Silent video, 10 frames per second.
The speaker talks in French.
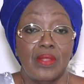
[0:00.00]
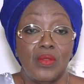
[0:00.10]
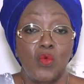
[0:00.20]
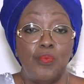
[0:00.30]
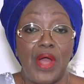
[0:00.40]

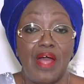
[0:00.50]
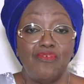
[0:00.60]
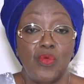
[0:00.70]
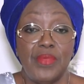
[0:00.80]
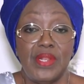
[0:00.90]
nos
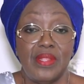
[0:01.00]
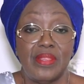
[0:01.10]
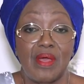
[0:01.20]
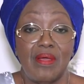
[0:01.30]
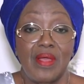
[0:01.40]
braves
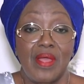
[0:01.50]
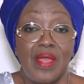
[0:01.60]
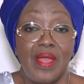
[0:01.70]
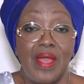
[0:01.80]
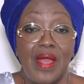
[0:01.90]
militants
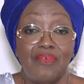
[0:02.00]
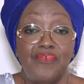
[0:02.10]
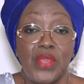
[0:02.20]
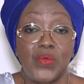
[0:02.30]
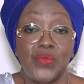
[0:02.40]

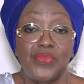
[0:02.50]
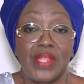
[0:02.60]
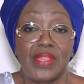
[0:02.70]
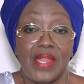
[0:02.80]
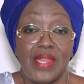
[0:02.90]
afin que
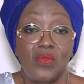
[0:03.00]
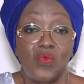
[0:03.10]
cette année